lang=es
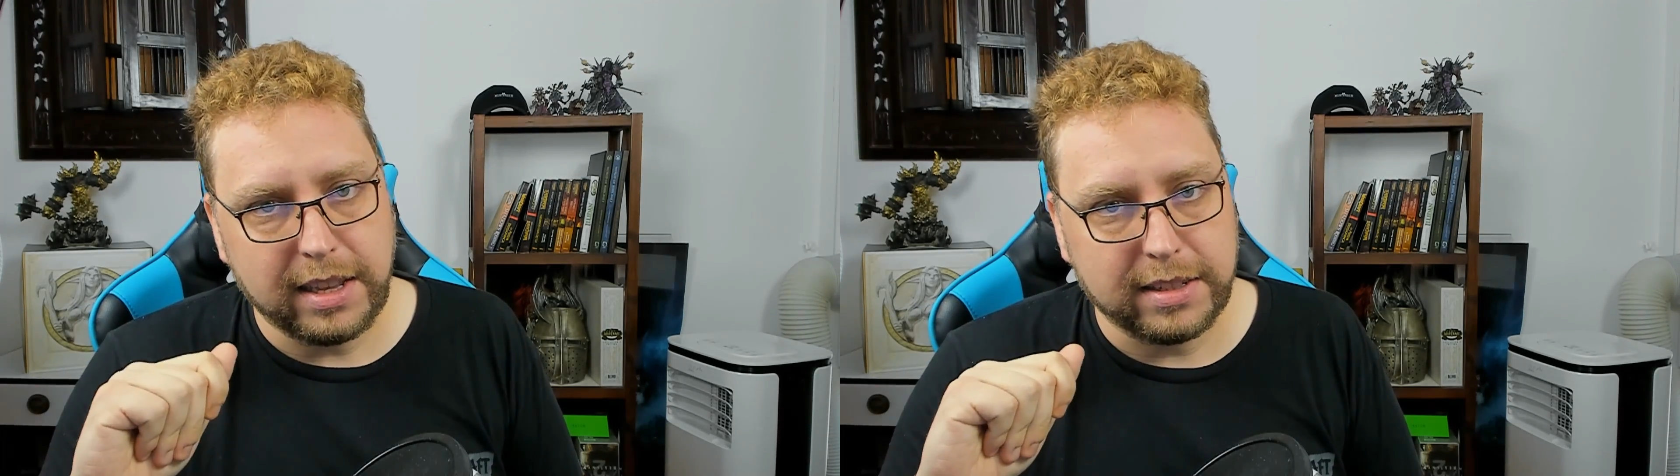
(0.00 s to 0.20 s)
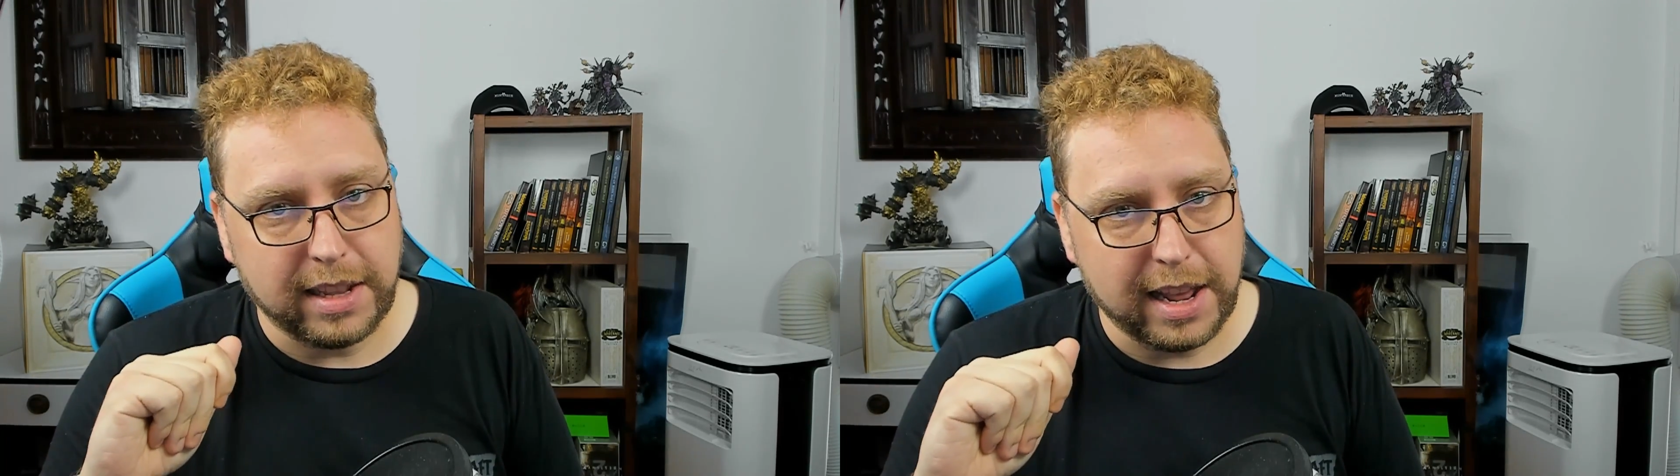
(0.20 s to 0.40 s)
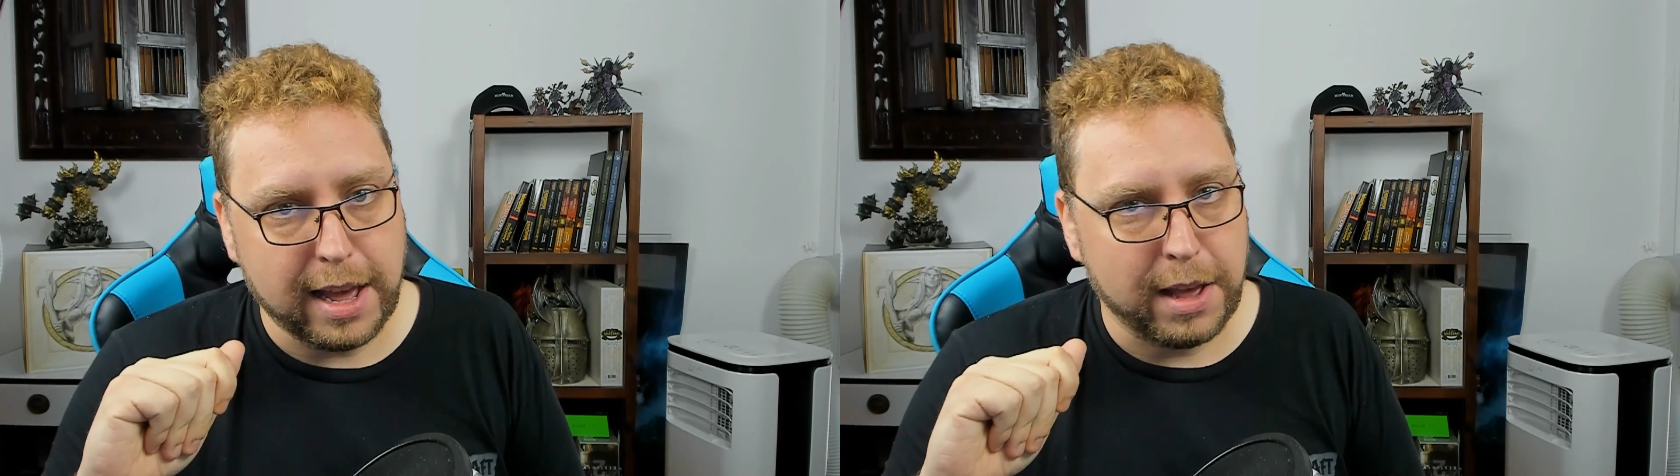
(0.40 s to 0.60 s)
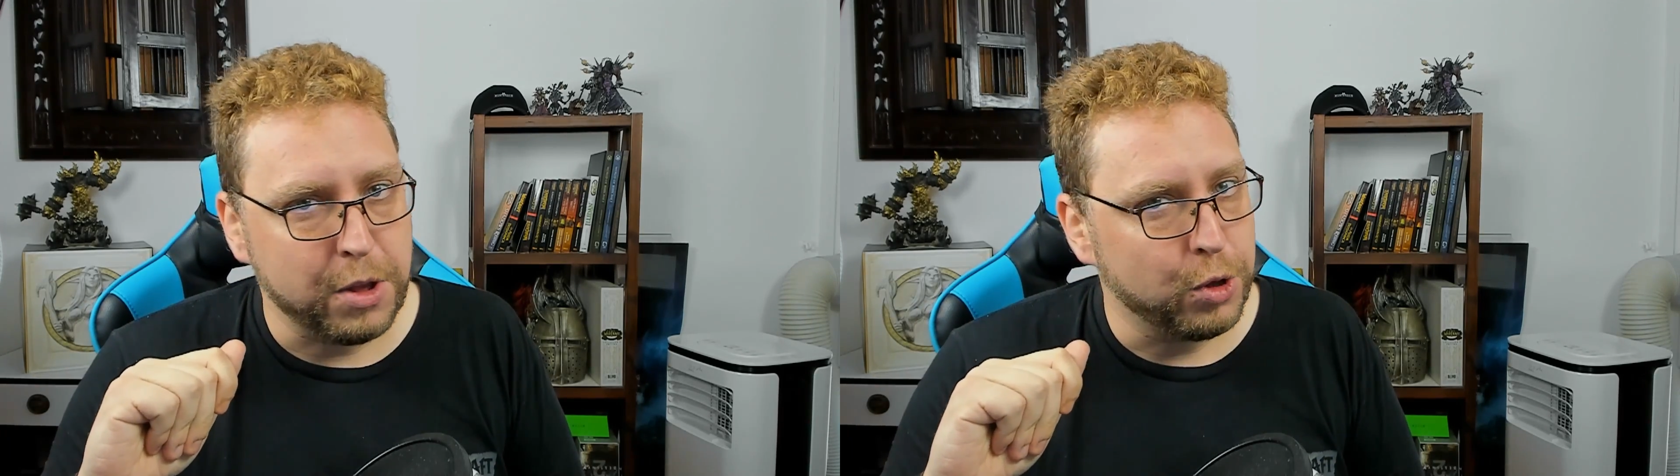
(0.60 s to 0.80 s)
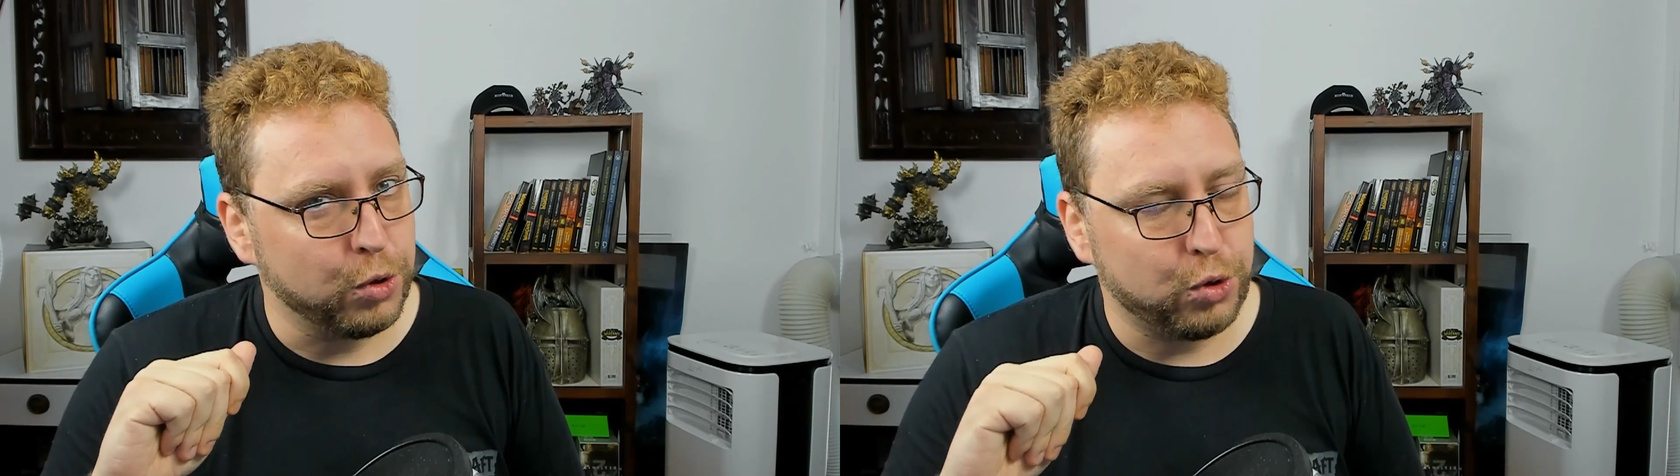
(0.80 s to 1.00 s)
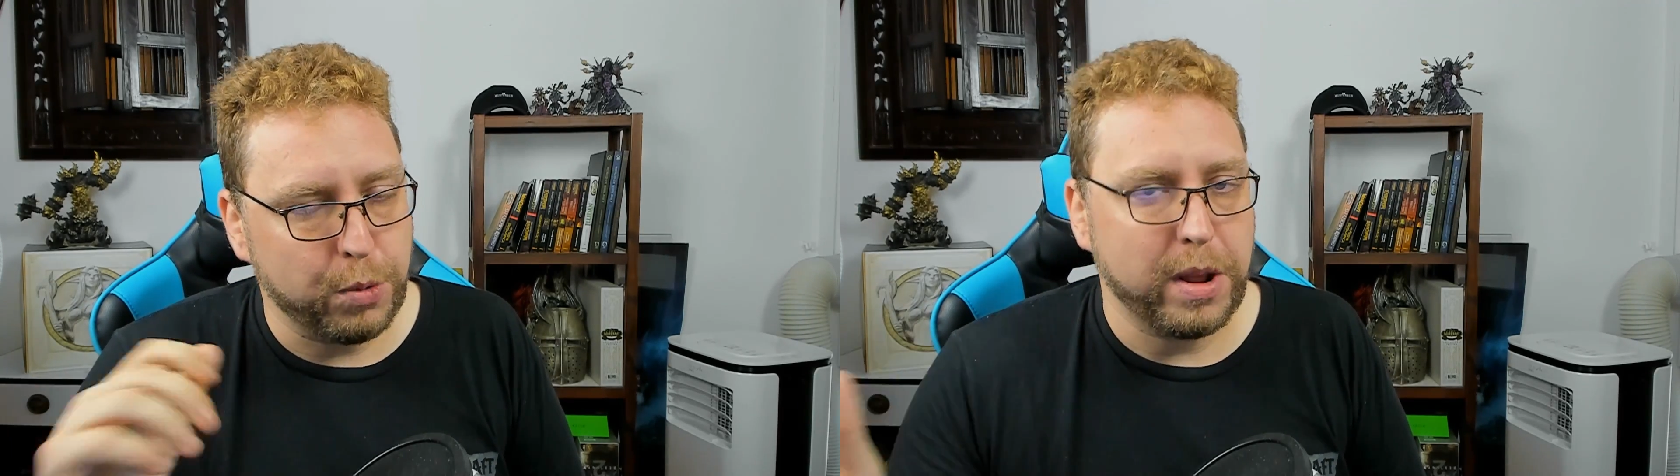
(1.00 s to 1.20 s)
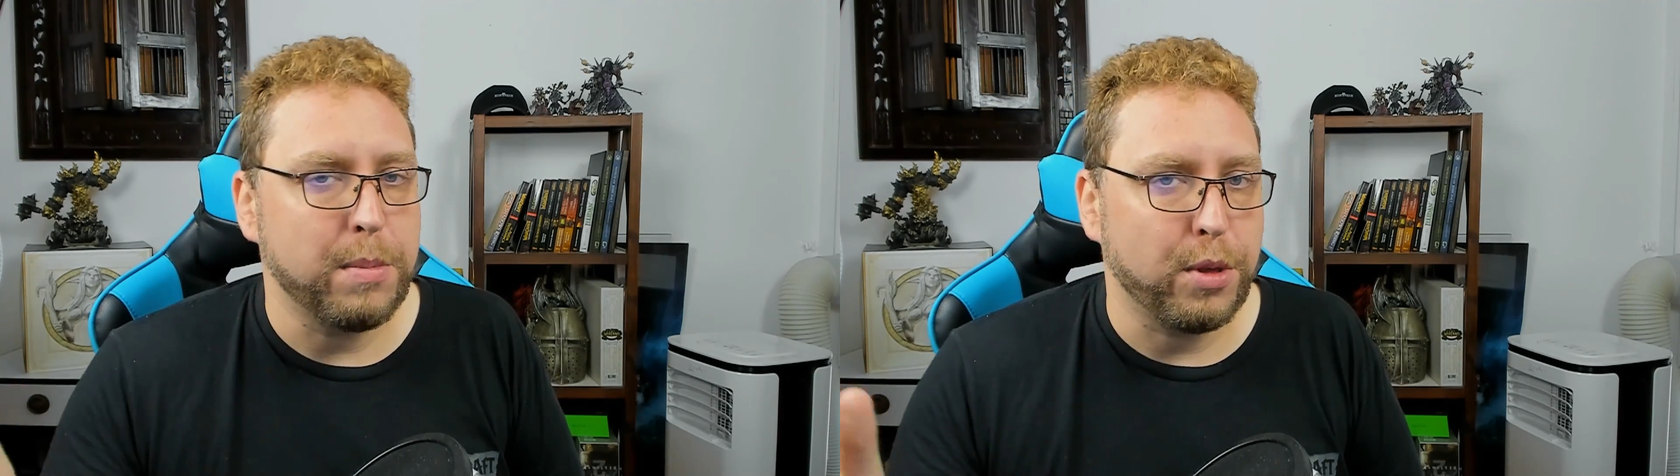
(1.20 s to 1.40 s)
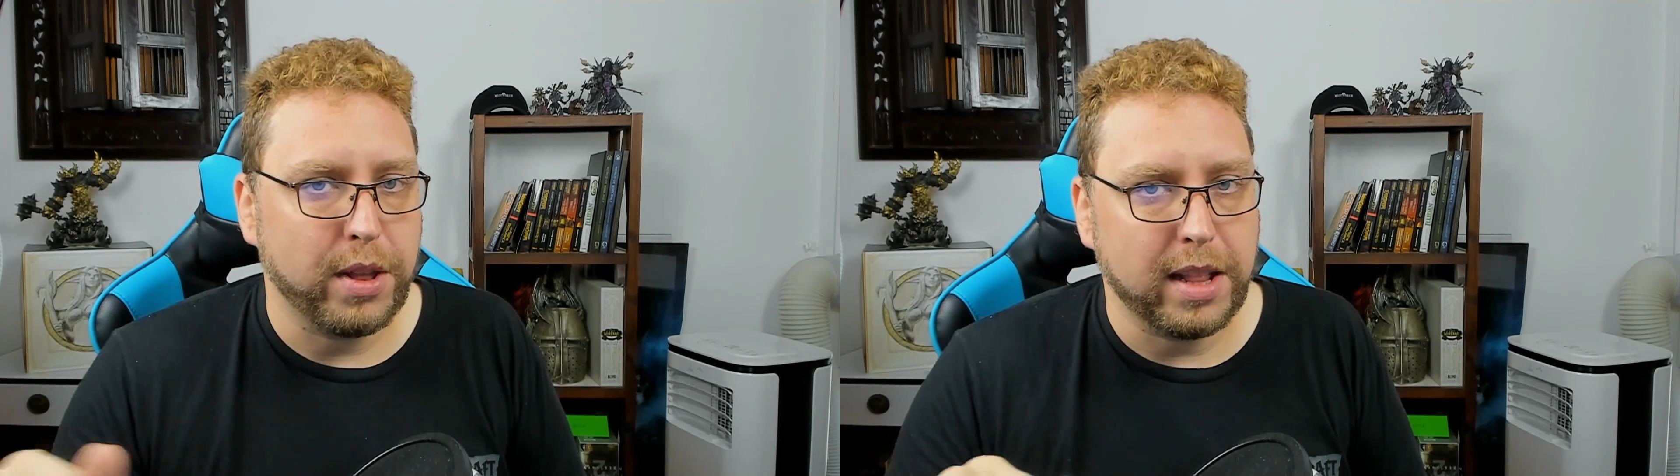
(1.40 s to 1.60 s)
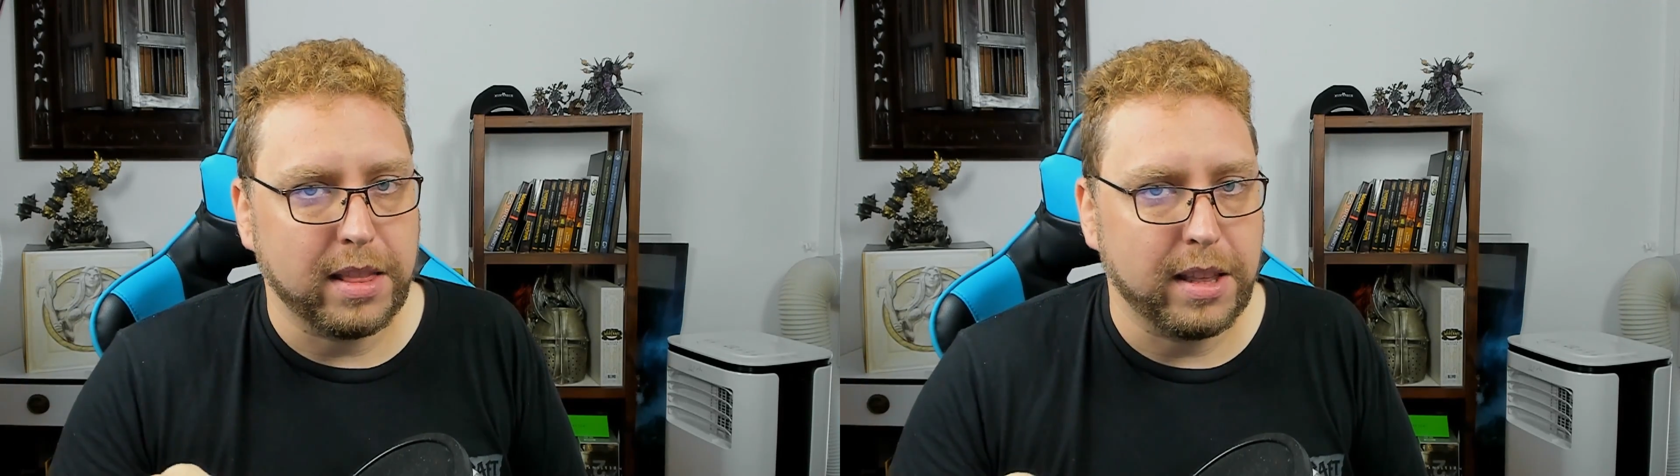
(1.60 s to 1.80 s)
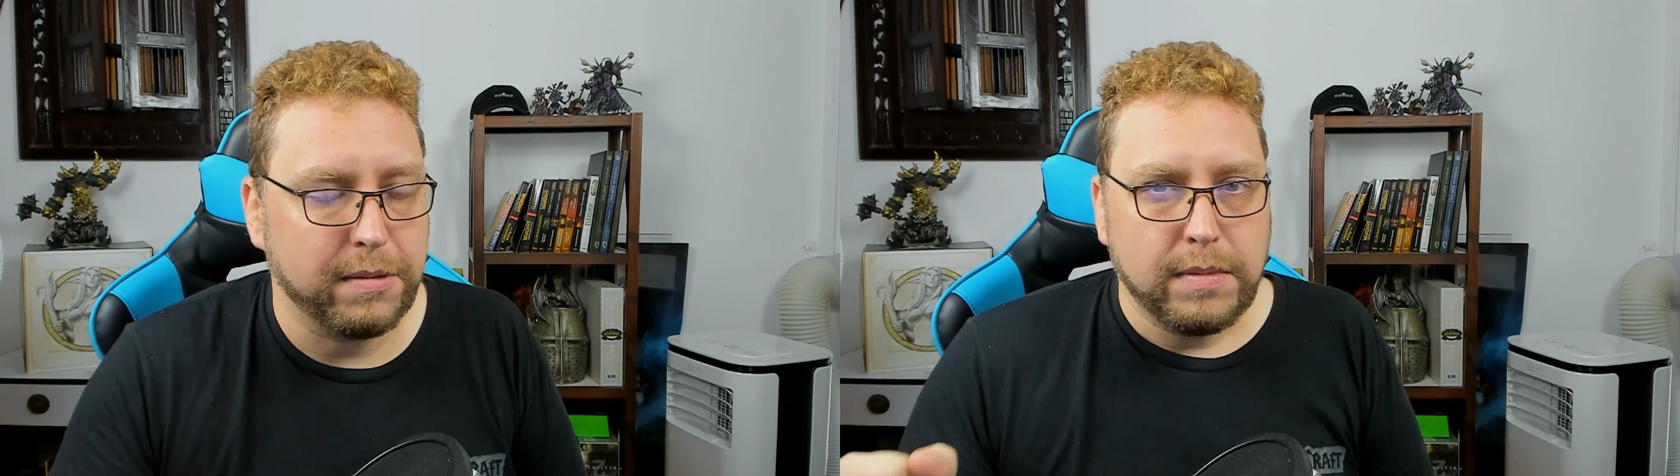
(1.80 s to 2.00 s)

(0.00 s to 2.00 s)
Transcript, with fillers: y sería súper emocionante.